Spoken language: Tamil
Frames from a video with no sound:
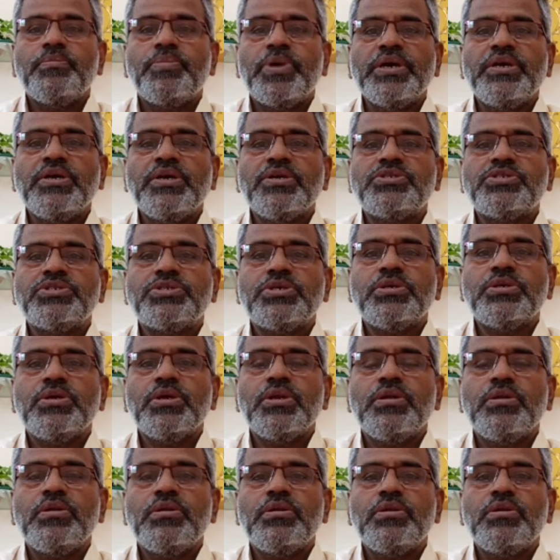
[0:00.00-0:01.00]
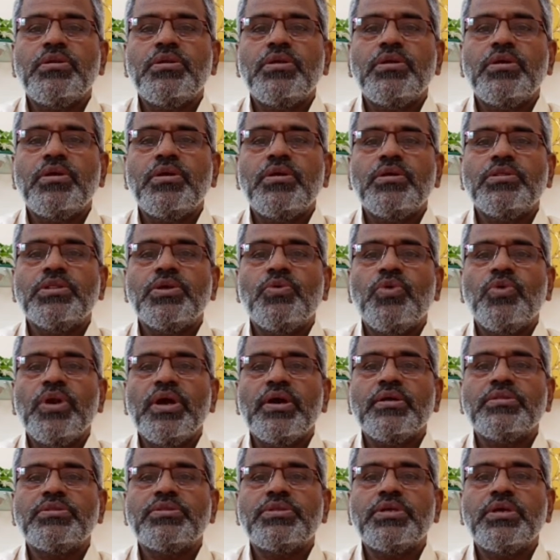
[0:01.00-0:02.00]
பயிற்சியில் இந்த
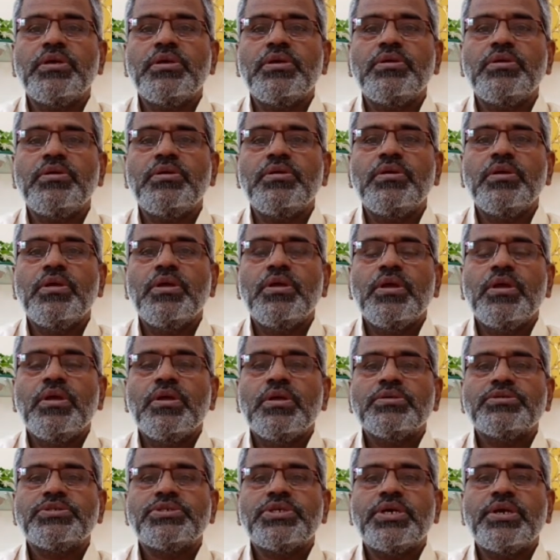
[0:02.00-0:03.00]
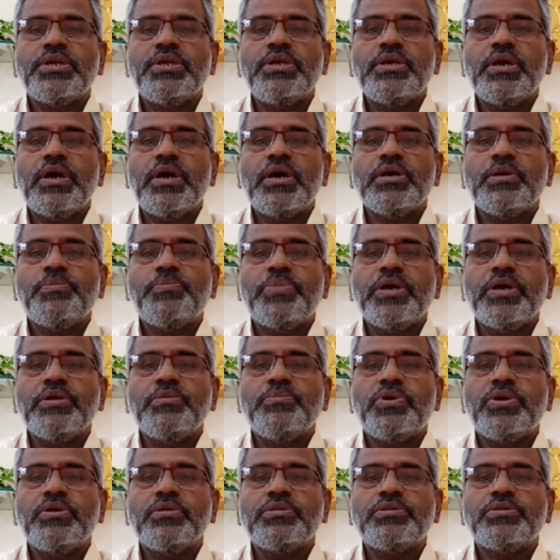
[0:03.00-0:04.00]
உலகத்தை சரியாக
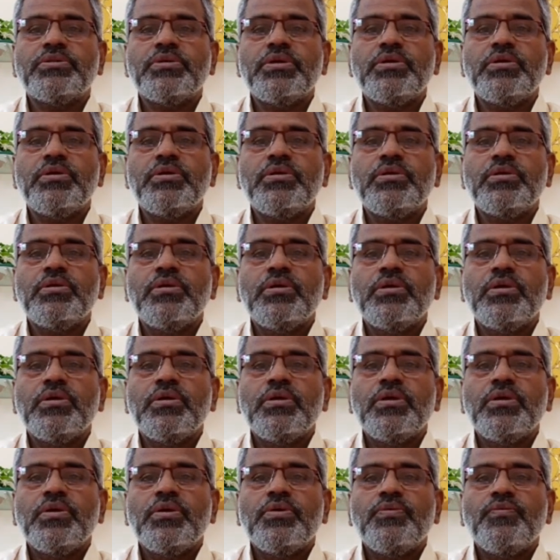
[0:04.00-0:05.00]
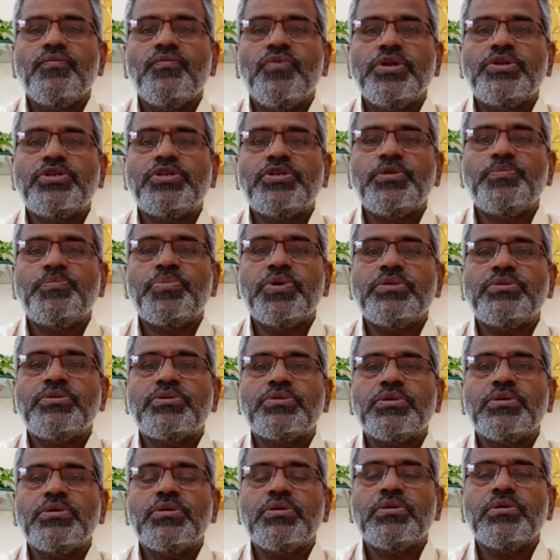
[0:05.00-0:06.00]
பயன்படுத்தி வெற்றி
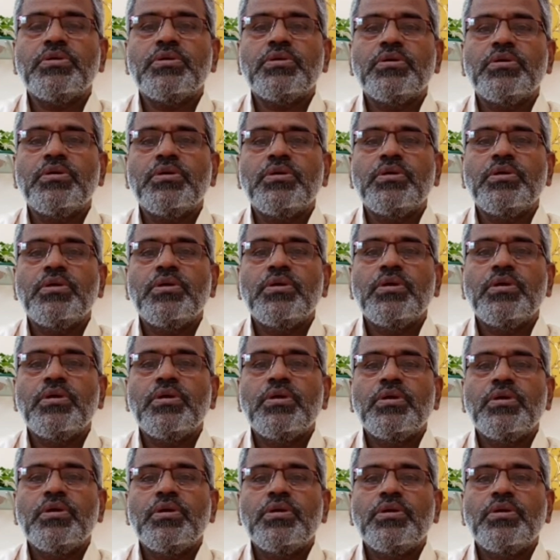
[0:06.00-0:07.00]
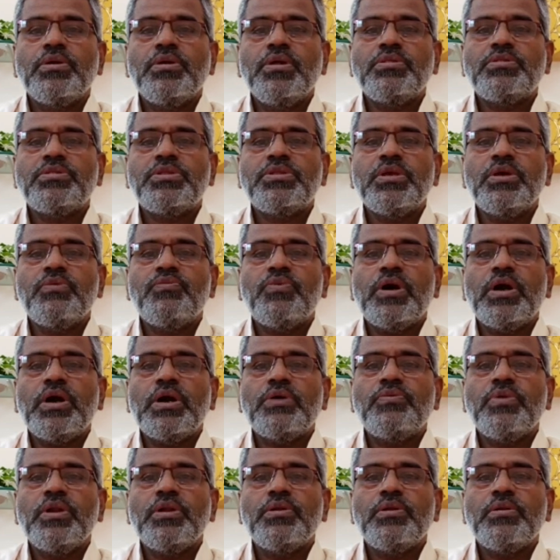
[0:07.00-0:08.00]
பெற்று நித்திய
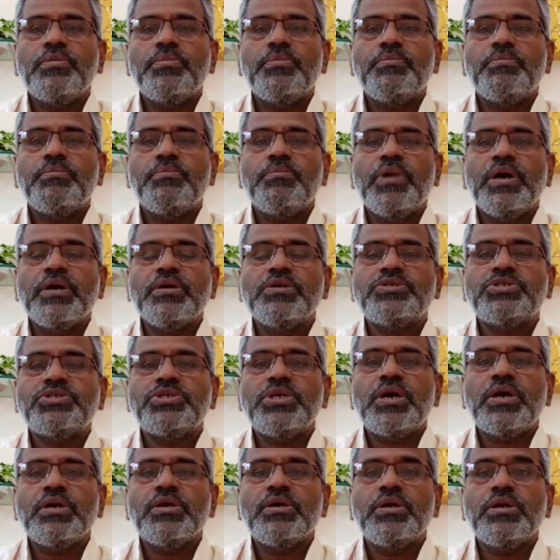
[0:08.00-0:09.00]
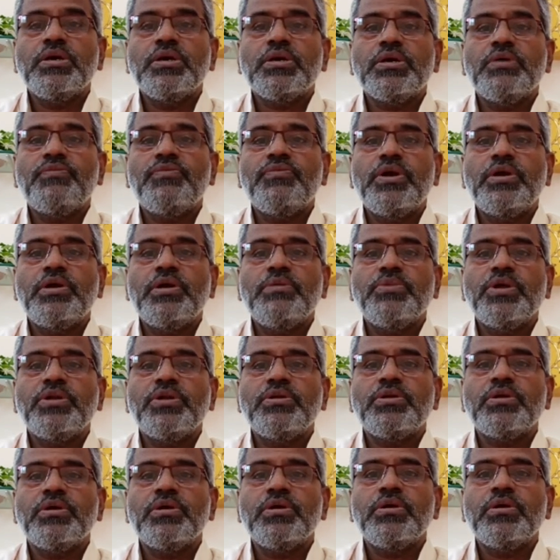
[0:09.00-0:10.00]
வாழ்வில் மகிழ்ச்சியாக இருக்க வேண்டும்
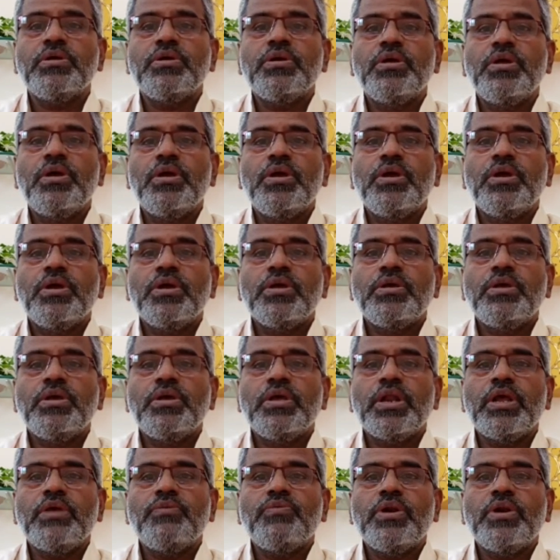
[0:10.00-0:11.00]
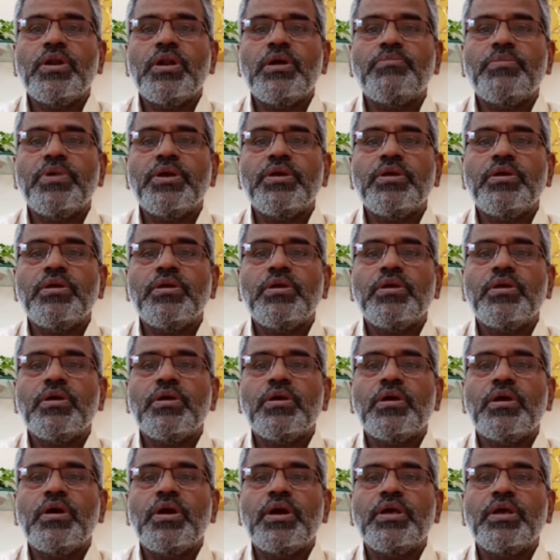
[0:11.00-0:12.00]
என்று இறைவன் நம்மை
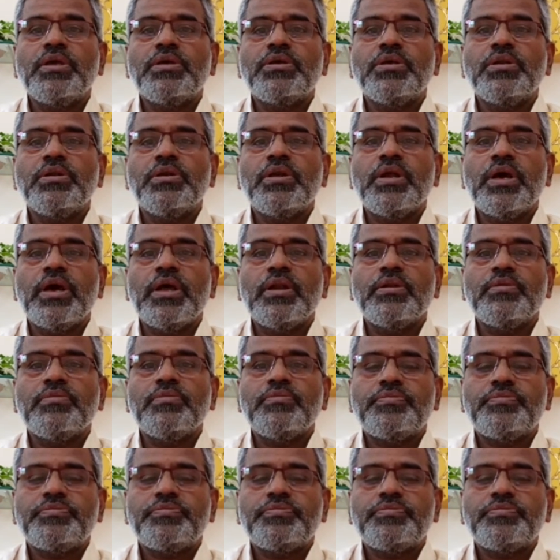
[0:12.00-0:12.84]
அழைக்கின்றார்